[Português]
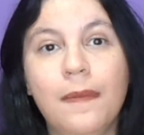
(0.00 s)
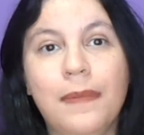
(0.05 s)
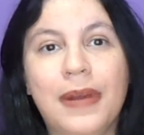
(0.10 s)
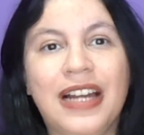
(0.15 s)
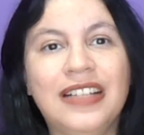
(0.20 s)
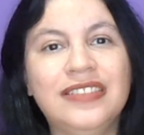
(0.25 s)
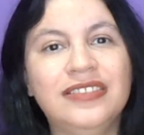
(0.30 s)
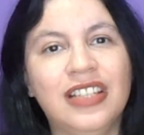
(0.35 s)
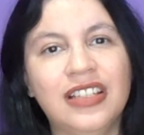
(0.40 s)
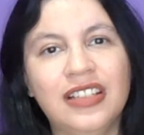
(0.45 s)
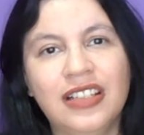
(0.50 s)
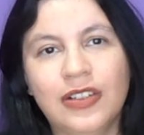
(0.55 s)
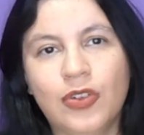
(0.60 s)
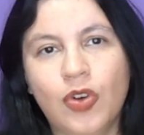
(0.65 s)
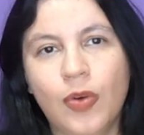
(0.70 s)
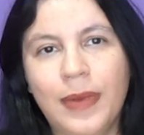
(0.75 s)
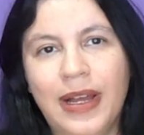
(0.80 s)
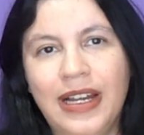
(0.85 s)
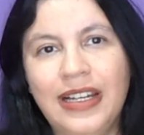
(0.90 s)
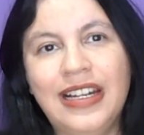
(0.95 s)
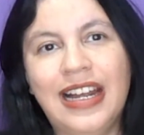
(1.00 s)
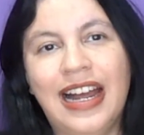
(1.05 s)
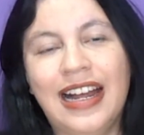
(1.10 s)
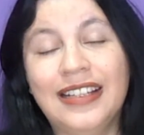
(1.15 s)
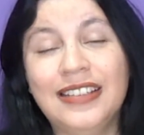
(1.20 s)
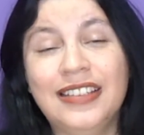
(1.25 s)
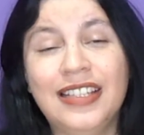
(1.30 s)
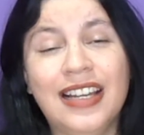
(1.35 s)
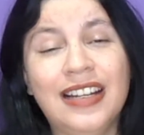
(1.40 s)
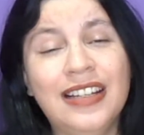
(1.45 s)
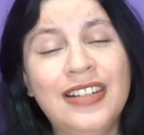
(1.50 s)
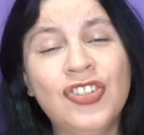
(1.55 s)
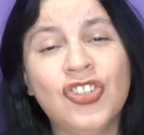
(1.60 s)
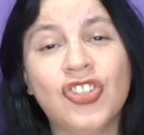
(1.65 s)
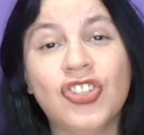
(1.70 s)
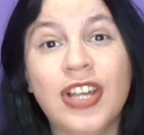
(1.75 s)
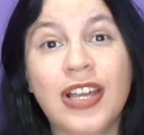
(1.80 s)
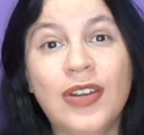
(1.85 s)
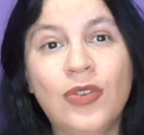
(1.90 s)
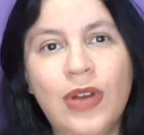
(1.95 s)
pra tê-la como aliada, e ela
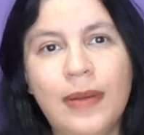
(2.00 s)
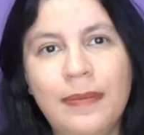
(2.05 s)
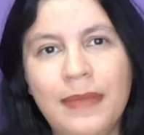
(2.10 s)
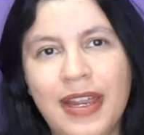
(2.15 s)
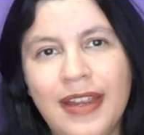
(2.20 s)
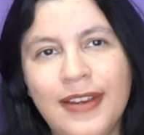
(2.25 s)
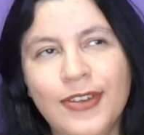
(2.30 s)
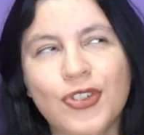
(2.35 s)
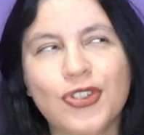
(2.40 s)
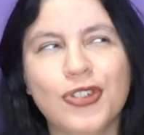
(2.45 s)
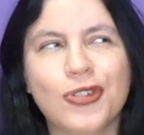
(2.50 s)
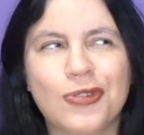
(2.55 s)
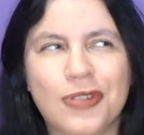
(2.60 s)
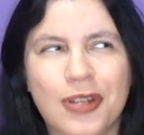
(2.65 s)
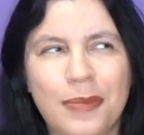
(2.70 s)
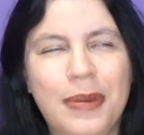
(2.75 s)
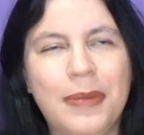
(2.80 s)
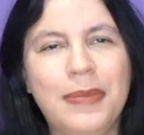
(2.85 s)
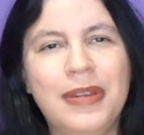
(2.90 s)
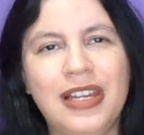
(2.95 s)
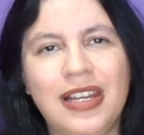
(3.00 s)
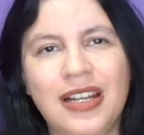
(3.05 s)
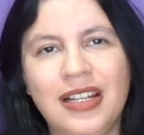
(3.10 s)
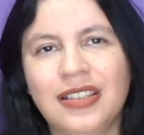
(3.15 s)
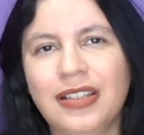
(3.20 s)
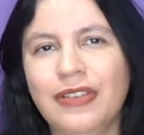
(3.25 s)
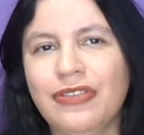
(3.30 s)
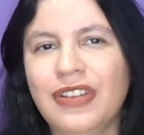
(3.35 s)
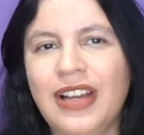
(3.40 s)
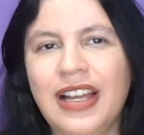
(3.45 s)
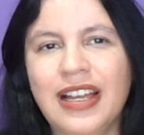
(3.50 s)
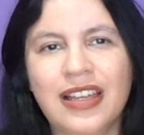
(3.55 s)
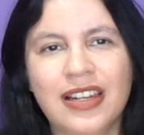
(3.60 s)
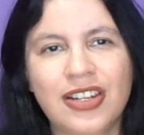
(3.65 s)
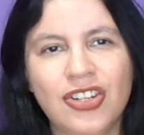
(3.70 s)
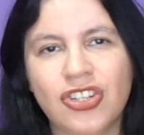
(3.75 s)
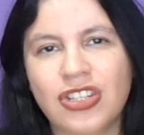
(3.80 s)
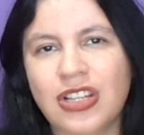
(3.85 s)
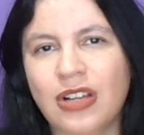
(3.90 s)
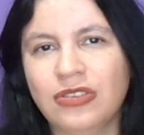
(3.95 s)
ingenuamente, isso também me irrita, vai
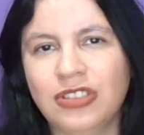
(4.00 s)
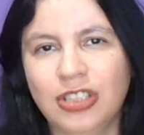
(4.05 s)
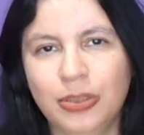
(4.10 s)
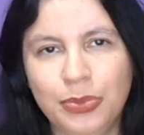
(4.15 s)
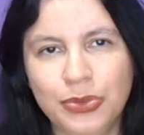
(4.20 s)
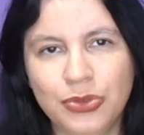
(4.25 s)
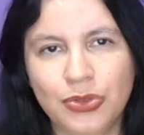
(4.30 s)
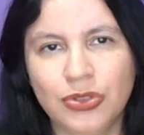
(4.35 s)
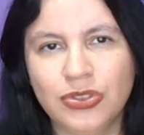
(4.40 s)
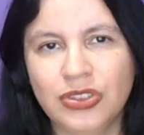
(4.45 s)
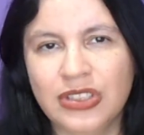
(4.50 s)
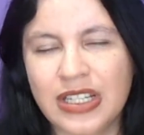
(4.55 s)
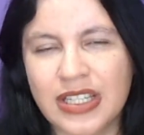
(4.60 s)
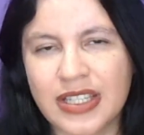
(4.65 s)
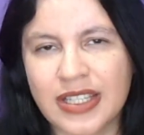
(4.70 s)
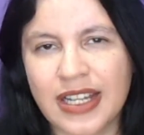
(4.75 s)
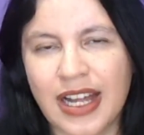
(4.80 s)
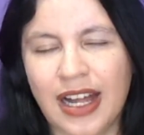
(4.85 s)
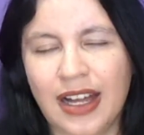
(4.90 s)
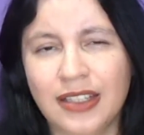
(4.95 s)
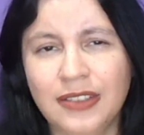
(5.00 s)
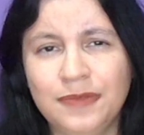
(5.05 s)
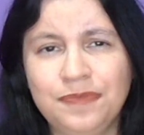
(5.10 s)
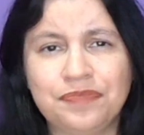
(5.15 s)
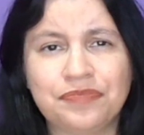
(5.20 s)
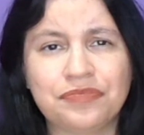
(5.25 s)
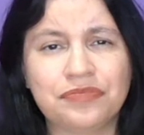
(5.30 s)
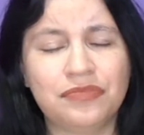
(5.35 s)
acreditar o tempo todo nesse cara.